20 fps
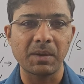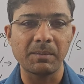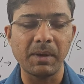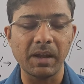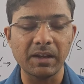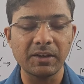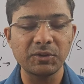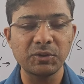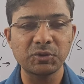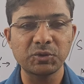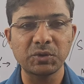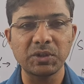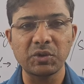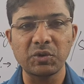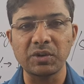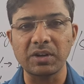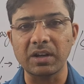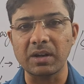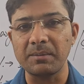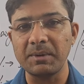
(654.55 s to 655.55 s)
बाकी दोस्तों ये
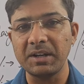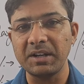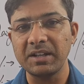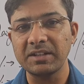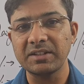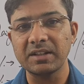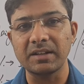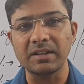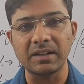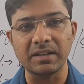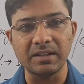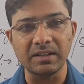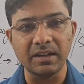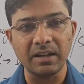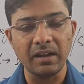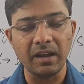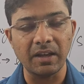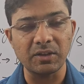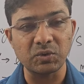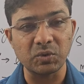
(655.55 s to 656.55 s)
कोई रिकमेंडेशन नहीं
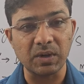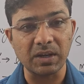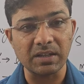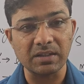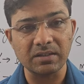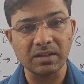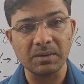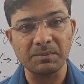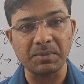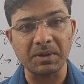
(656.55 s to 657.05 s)
है एजुकेशनल